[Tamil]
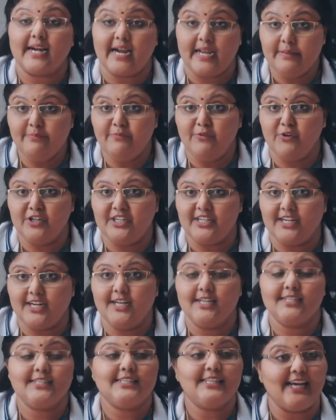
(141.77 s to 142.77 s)
கிரைப்
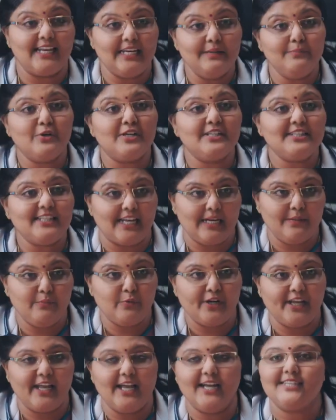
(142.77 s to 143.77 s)
வாட்டரை தலைமுறை
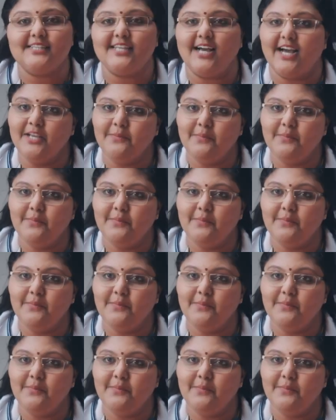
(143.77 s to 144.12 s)
தலைமுறையா